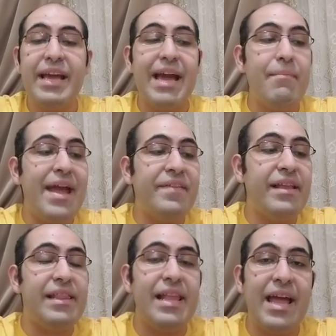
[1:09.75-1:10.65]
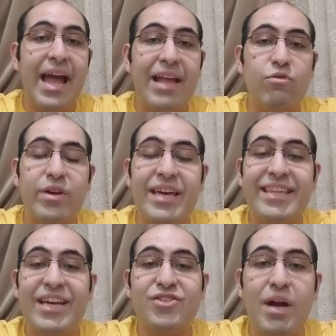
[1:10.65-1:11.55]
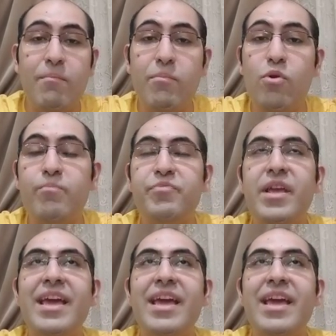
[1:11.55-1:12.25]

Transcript: كمان الالوكيتا شامبو